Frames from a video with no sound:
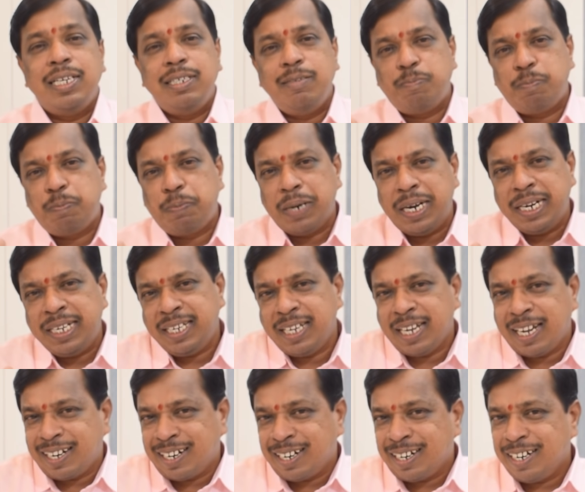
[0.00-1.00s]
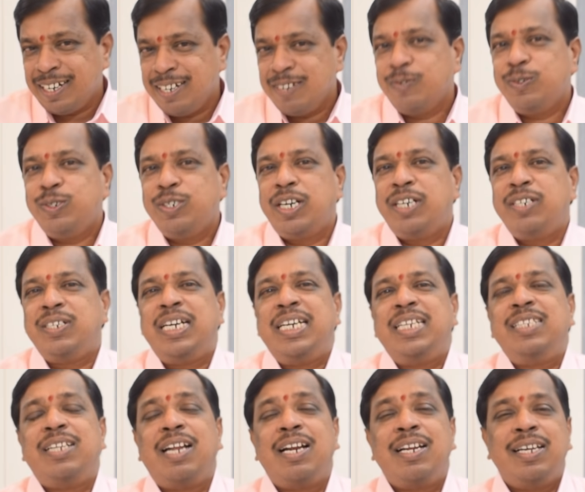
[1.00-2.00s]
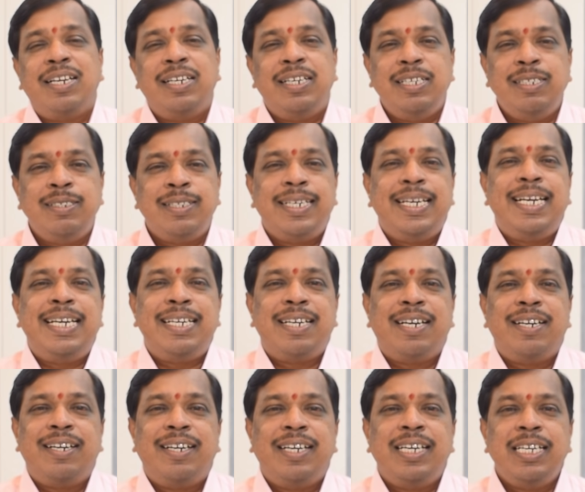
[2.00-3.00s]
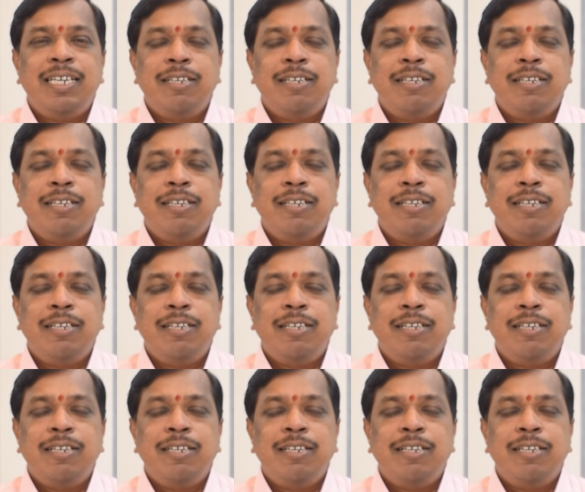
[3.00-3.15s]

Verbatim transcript: ఇప్పటికీ అక్కడనే ఉన్నాడు అంటే దానికి రీజన్ ఏంటంటే